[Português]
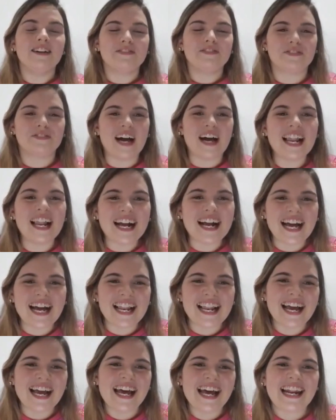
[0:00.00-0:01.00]
Fala
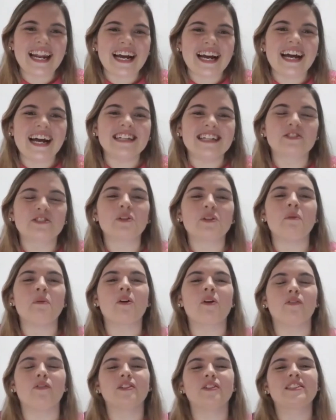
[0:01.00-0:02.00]
galera, tudo bom
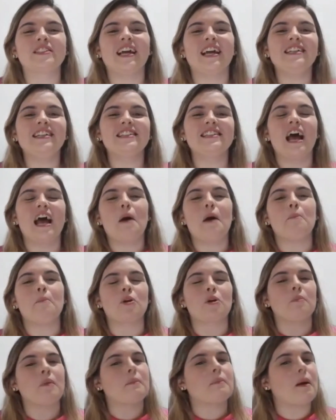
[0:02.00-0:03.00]
com vocês? Meu
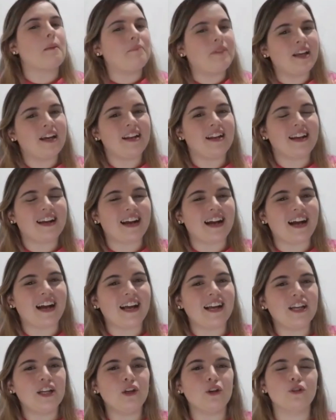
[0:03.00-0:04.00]
nome é Babi
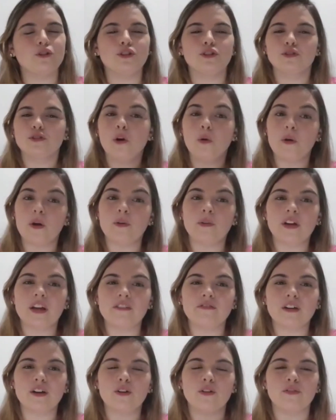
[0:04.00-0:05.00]
Alencar e hoje sou eu
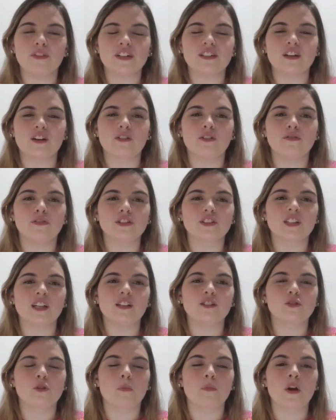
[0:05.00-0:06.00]
quem vai conversar com
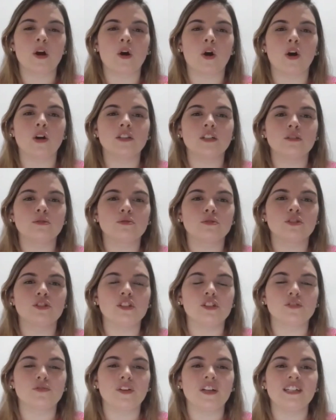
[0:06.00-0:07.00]
vocês sobre a ordem dos
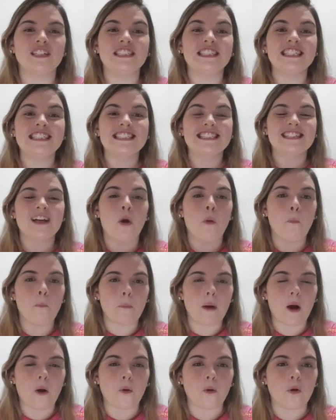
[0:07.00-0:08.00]
desfiles de São
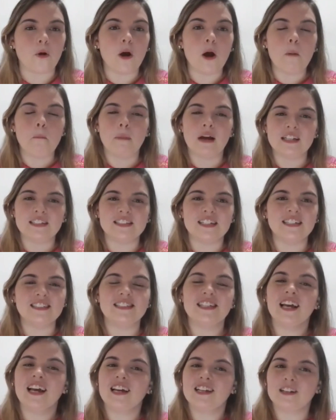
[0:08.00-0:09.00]
Paulo. Mas
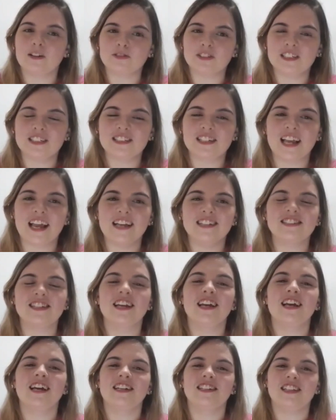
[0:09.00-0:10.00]
antes, não se esquece,
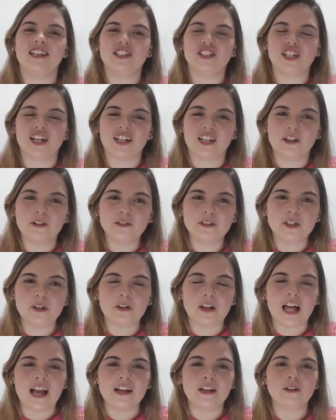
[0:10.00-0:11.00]
deixa aqui o seu
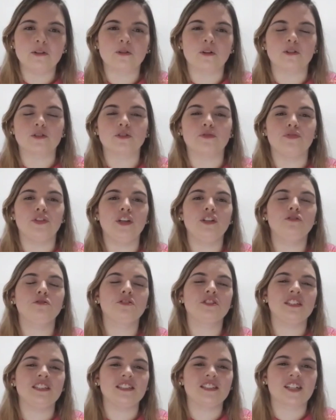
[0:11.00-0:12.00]
like no nosso vídeo,
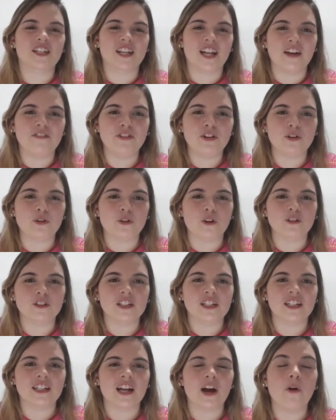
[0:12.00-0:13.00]
se inscreve no nosso
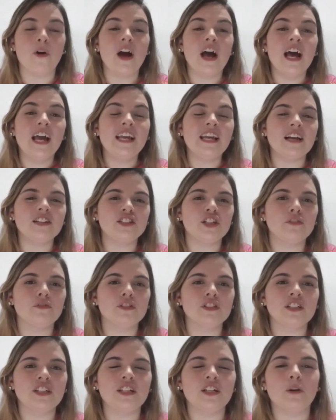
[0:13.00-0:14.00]
canal e ativa o
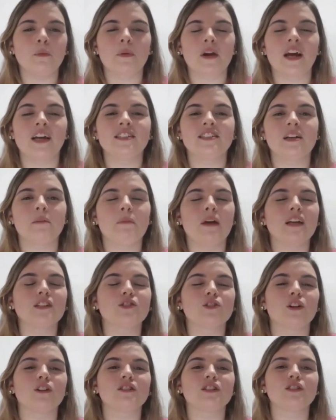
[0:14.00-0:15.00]
sininho para receber as
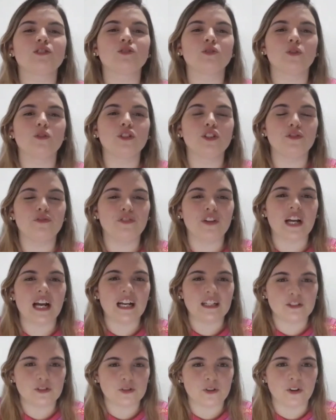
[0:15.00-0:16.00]
nossas
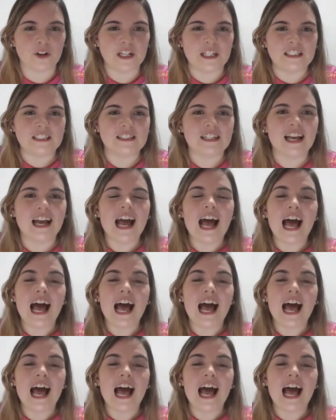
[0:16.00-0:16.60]
notificações.